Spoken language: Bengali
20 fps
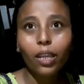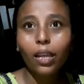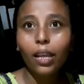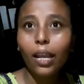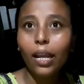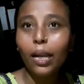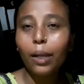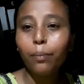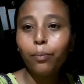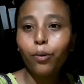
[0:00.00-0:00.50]

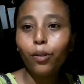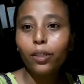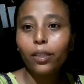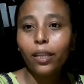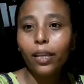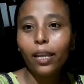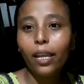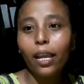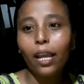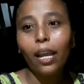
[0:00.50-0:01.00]
খারাপ বলতে
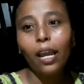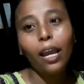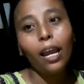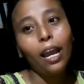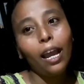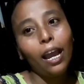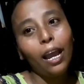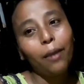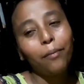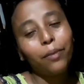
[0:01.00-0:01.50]

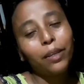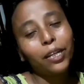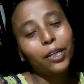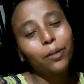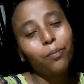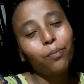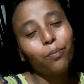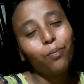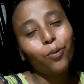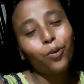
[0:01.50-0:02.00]
আমি একটা
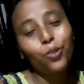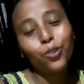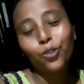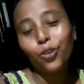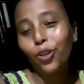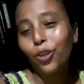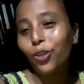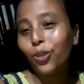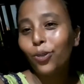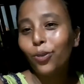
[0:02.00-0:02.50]

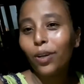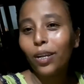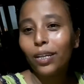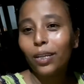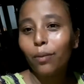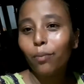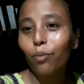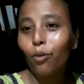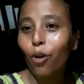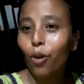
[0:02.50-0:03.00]
প্রচণ্ড
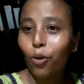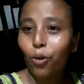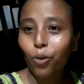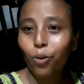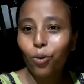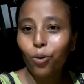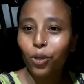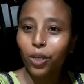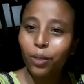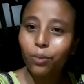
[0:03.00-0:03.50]
একটা বড়
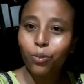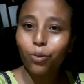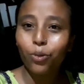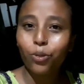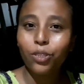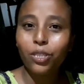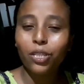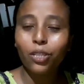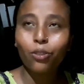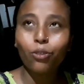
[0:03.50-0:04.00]
রোগে
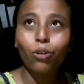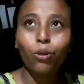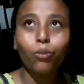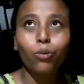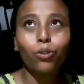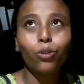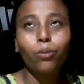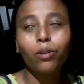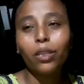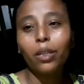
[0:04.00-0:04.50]
ভুগছি তবু
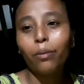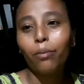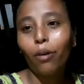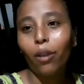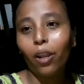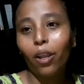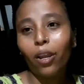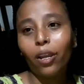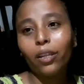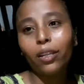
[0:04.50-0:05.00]
তোমাদের
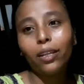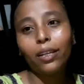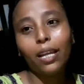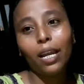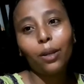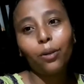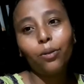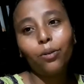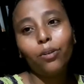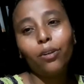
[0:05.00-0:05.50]
বলা হয়নি
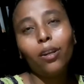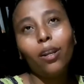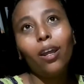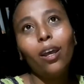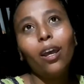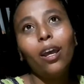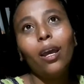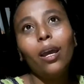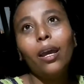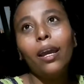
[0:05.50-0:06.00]
কারণ
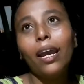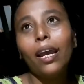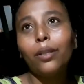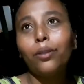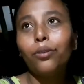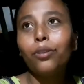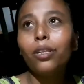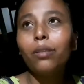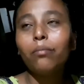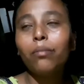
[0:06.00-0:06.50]

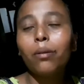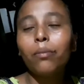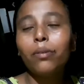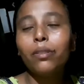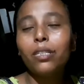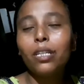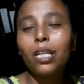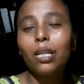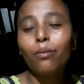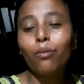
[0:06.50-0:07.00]
এতদিন
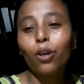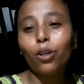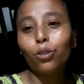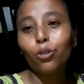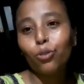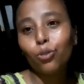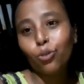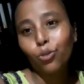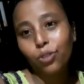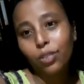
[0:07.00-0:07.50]
ভেবেছিলাম
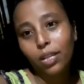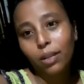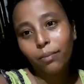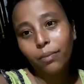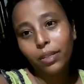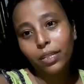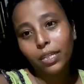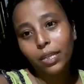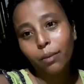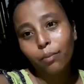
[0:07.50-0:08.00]
হয়তো সোশ্যাল
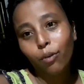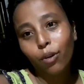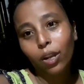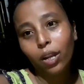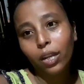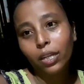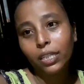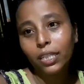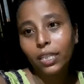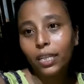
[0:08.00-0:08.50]
মিডিয়ায়
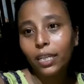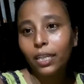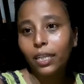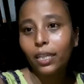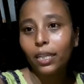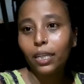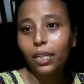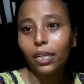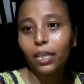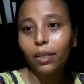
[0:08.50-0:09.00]
বলা ঠিক
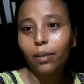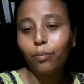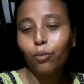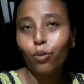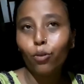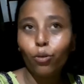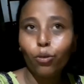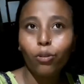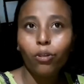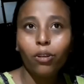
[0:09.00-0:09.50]
কি
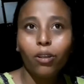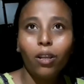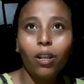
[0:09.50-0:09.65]
ভুল